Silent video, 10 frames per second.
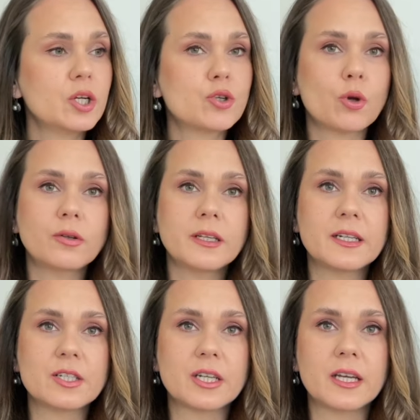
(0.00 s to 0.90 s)
son
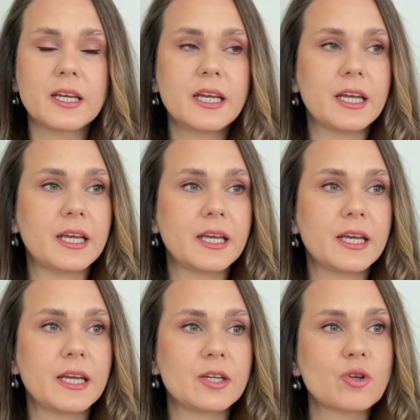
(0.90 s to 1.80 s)
derece e,